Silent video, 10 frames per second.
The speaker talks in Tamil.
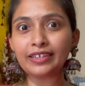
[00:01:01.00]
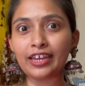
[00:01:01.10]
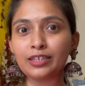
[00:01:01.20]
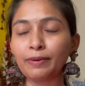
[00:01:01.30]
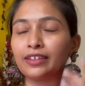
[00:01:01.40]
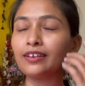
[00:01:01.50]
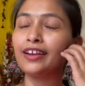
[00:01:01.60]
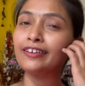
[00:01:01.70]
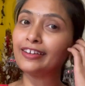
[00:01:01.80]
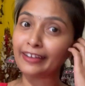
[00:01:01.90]
சாரீஸ் பார்த்தீங்கன்னா
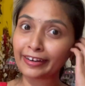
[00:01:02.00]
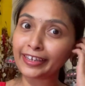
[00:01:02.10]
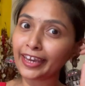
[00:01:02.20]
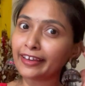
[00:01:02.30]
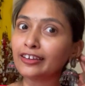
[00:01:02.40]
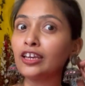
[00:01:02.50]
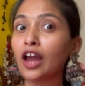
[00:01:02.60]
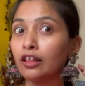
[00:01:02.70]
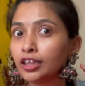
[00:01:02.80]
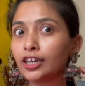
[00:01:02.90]
என்கிட்ட நிறைய இருக்குது
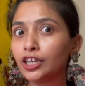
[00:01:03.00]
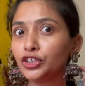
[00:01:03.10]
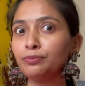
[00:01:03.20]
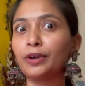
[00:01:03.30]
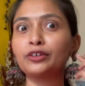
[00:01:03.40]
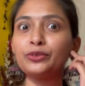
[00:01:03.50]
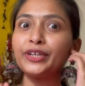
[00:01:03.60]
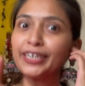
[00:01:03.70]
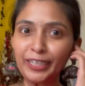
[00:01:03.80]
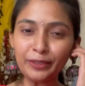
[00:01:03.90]
அந்த கலெக்ஷன்
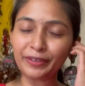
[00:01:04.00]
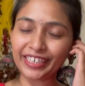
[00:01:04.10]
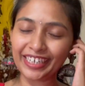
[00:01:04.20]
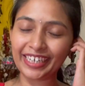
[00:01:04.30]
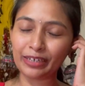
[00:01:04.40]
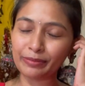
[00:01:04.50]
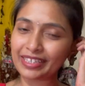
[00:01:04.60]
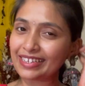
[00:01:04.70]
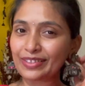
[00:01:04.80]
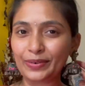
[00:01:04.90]
பார்க்கணுன்னா கண்டிப்பாக கீழே
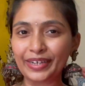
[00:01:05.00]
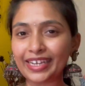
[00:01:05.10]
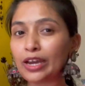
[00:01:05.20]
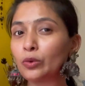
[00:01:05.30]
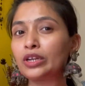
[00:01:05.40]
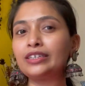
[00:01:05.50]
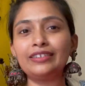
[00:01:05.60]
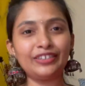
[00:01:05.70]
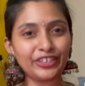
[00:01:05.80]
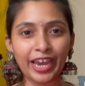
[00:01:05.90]
கமெண்ட்ஸில் சொல்லுங்கள் நான் உங்களுக்கு
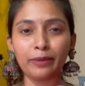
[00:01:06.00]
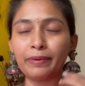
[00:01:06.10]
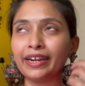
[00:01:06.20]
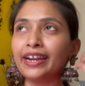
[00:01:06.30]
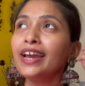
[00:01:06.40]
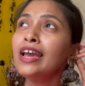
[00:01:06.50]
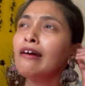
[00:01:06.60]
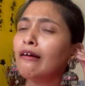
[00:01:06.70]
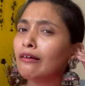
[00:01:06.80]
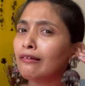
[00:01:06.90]
ஷேர் பண்ணுறேன்
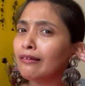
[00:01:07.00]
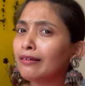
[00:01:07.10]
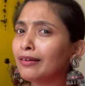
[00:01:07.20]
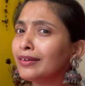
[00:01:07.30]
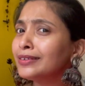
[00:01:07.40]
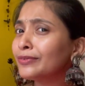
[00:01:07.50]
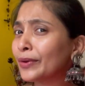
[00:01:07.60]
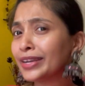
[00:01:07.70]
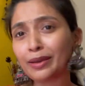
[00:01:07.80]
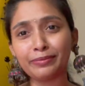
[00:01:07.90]
ஆ
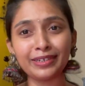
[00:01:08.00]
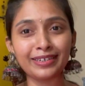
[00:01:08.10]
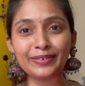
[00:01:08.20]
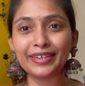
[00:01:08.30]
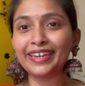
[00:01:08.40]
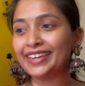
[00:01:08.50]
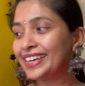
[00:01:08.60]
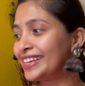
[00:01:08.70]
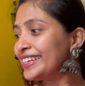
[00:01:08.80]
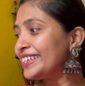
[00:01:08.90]
வாட் ஹேப்பன் ஓகே
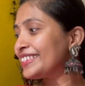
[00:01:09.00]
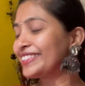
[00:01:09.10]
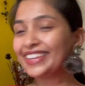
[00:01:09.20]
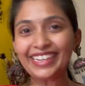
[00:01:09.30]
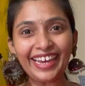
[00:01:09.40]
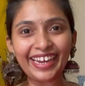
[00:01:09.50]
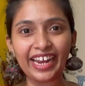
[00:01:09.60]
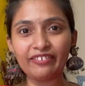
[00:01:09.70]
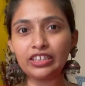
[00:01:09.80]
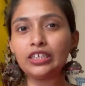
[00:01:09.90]
ஸோ ஸோ இன்றைக்கி
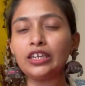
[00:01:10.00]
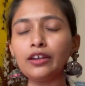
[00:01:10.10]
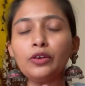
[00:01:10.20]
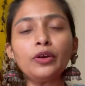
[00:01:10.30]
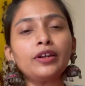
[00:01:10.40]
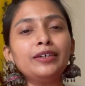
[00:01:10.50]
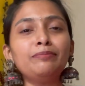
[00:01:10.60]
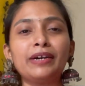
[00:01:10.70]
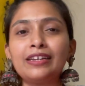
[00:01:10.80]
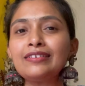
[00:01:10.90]
நான் வந்து இன்னொருக்கு
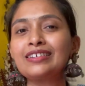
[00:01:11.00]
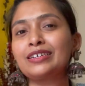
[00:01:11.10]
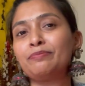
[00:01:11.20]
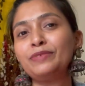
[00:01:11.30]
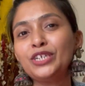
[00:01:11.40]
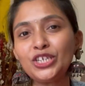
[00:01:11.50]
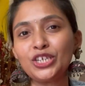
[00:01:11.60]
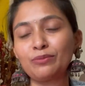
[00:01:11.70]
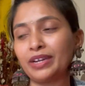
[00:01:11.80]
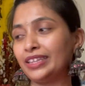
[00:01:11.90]
மனசுக்கு
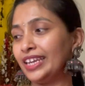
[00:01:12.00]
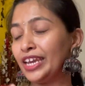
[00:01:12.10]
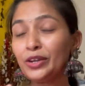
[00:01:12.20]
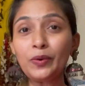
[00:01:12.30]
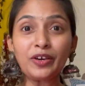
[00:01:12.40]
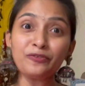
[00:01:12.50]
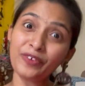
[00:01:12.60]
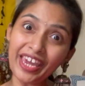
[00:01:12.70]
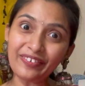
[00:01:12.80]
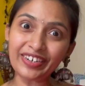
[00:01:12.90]
பிடிச்ச மாதிரி என்னோட
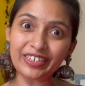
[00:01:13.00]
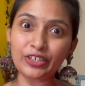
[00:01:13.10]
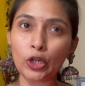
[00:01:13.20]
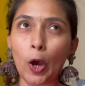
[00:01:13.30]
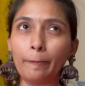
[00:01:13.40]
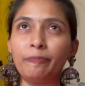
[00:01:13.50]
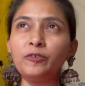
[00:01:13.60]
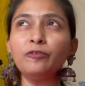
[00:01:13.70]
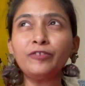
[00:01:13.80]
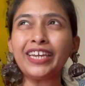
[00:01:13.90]
ஃபேவரட் டாப்
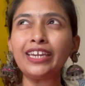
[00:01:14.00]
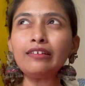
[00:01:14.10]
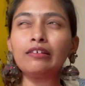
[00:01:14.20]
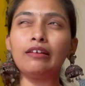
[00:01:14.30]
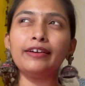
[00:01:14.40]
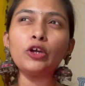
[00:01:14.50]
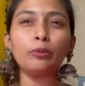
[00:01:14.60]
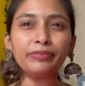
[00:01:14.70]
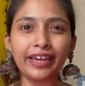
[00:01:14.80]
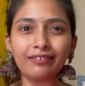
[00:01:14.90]
ஃபிஃப்டீன் இல்லை
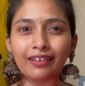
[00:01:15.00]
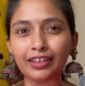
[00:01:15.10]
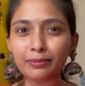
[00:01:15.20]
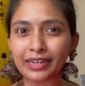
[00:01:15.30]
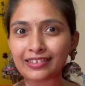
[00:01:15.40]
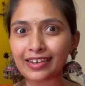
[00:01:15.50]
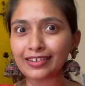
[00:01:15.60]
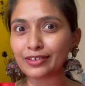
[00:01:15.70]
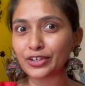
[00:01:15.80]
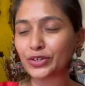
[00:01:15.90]
டாப் டென் அந்த மாதிரி
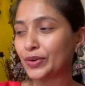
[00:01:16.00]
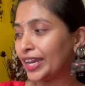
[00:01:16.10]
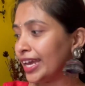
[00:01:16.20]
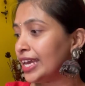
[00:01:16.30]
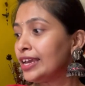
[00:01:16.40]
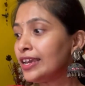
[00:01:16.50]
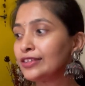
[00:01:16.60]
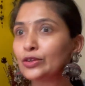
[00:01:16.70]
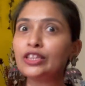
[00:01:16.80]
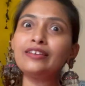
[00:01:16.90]
சாரீஸ்னு வச்சுக்கோங்க
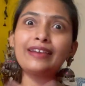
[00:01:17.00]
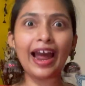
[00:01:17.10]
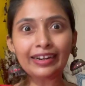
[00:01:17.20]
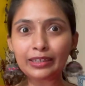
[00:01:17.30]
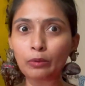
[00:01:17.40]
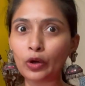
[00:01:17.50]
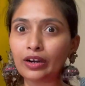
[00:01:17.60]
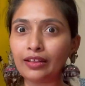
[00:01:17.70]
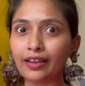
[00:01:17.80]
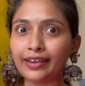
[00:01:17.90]
ஸோ இது ரேண்டம்
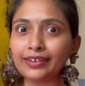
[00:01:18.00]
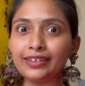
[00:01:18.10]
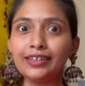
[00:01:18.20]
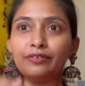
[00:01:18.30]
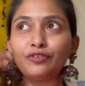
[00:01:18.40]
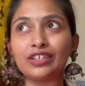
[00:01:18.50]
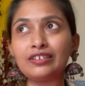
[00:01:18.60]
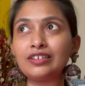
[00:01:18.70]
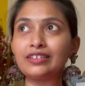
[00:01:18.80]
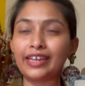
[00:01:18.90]
ஆர்டரில் தான் இருக்குது
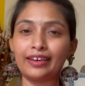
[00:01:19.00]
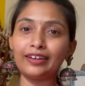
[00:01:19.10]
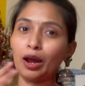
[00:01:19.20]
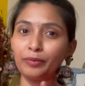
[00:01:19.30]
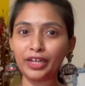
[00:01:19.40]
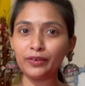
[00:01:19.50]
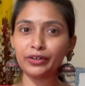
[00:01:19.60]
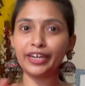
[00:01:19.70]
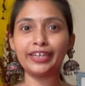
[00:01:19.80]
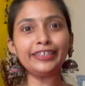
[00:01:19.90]
ஃபஸ்ட்டு செகண்ட் அப்படியெல்லாம்
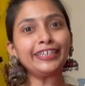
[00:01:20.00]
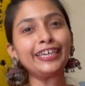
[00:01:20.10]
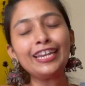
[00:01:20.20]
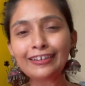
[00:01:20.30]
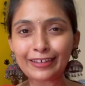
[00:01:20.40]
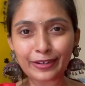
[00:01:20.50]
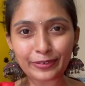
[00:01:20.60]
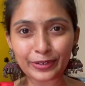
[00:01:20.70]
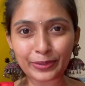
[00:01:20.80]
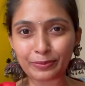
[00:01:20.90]
கிடையாது எல்லா சாரீஸும்
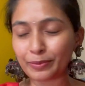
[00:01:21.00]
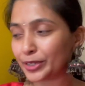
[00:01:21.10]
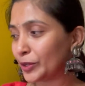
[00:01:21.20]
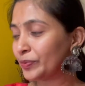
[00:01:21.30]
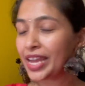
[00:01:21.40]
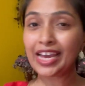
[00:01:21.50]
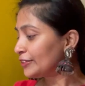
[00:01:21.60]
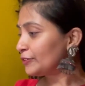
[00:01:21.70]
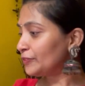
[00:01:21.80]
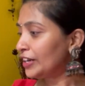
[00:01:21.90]
எனக்கு ரொம்ப பிடிக்கும்
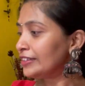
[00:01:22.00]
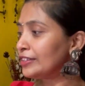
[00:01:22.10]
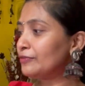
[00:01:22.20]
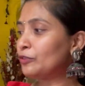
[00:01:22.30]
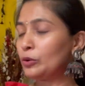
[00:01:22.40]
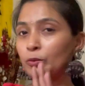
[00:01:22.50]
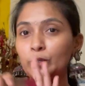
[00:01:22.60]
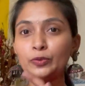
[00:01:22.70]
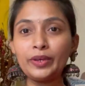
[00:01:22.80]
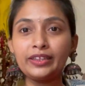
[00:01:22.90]
ஃபர்ஸ்ட் அண்ட்
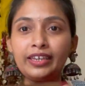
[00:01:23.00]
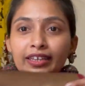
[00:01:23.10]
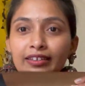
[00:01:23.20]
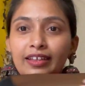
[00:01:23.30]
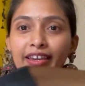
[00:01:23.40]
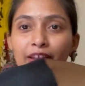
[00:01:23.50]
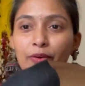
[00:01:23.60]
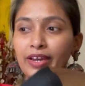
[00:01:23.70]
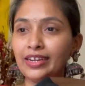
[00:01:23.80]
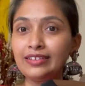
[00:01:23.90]
ஃபார்மோஸ்ட் வந்து இதுதான்
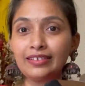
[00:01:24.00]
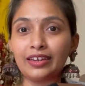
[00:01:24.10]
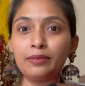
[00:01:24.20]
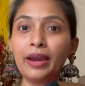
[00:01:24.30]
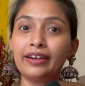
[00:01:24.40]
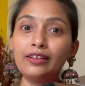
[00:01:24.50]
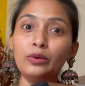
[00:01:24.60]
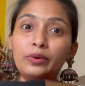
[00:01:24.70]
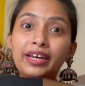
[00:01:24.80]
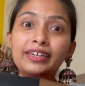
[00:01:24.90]
என்னோட இன்ஸ்டாகிராம்
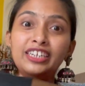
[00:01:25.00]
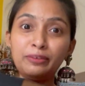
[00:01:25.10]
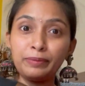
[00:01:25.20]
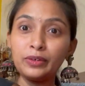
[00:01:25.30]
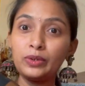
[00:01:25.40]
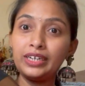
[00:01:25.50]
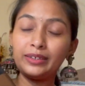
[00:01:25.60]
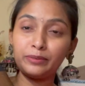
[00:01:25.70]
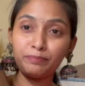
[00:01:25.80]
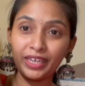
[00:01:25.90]
ஹேண்டலோட டிபி உள்ள
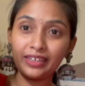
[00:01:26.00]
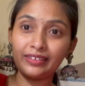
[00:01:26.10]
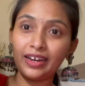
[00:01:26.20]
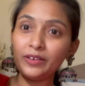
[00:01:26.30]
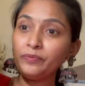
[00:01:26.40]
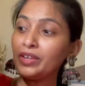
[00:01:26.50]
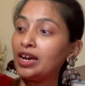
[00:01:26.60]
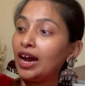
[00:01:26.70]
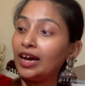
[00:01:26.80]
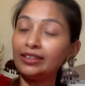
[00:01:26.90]
பிக் தான்
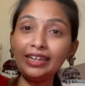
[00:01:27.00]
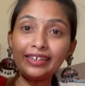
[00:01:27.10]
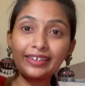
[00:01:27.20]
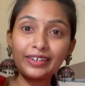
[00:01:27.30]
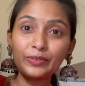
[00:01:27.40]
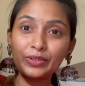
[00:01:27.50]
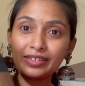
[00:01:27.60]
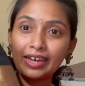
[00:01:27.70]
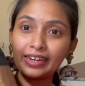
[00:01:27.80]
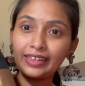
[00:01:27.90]
அதில் இருக்கிற ஒரு
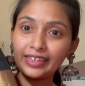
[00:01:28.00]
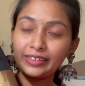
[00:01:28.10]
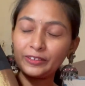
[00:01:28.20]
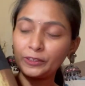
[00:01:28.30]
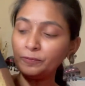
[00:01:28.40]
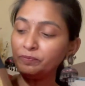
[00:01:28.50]
சாரி தான் இது